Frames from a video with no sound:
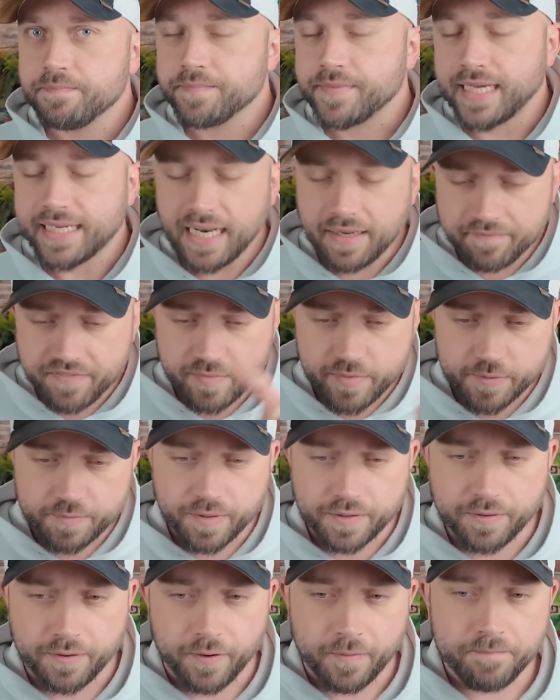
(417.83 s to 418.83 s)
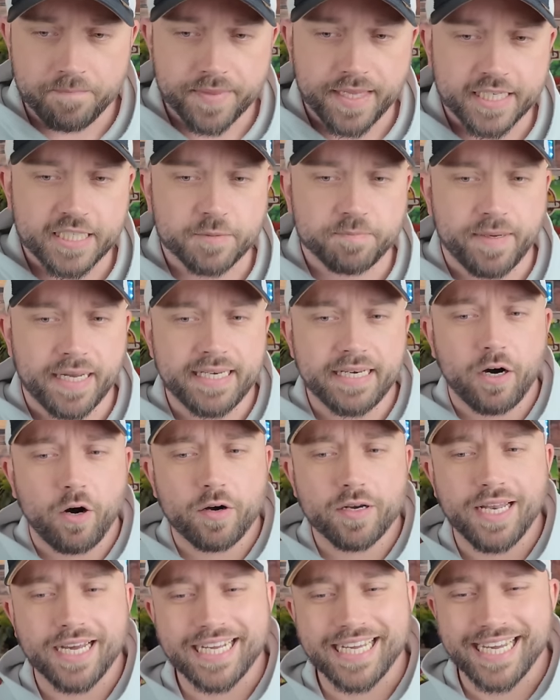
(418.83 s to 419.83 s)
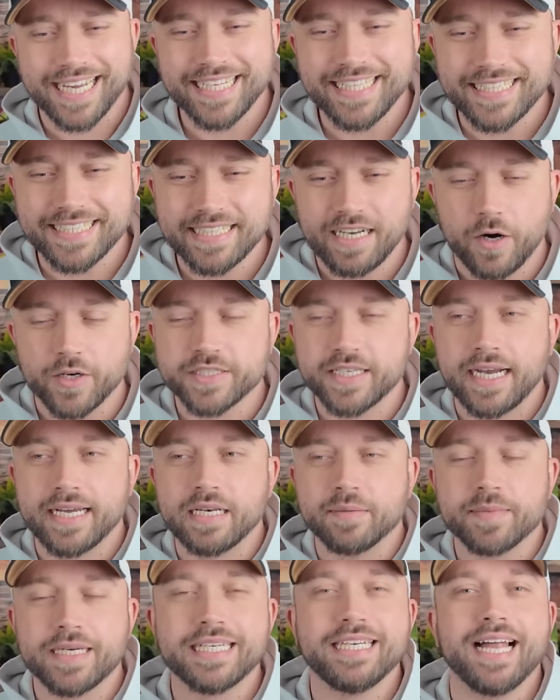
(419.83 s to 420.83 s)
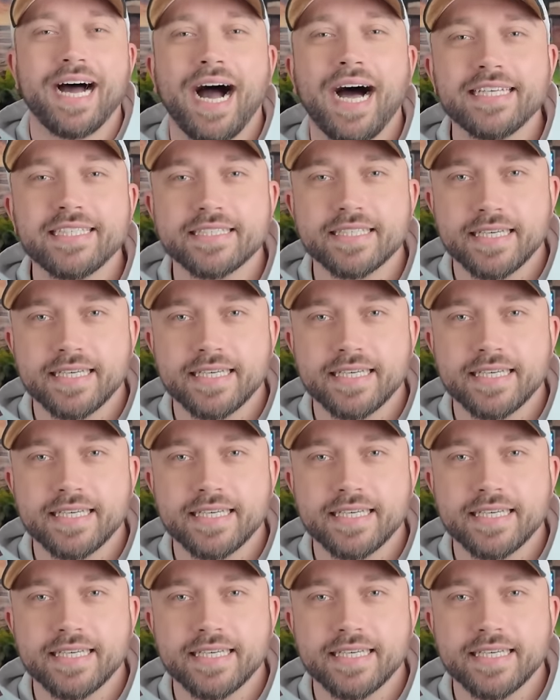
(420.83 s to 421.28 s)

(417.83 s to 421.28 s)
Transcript: Dann haben wir mitbekommen, dass Ben auch Lakritze aus einem Glas